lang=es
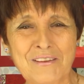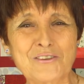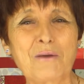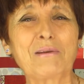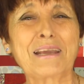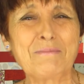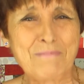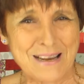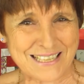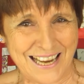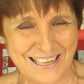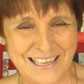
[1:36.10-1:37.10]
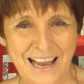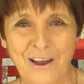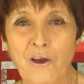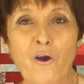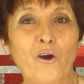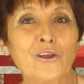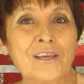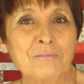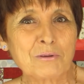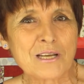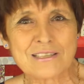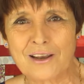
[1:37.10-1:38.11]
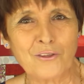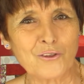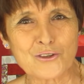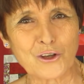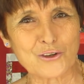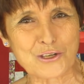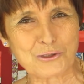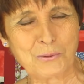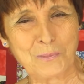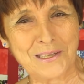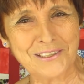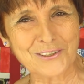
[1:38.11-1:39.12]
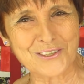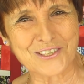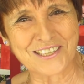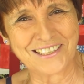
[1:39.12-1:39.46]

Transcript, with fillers: he dicho, a ver qué pasaría. Oye, pues han salido dos hijos estupendos,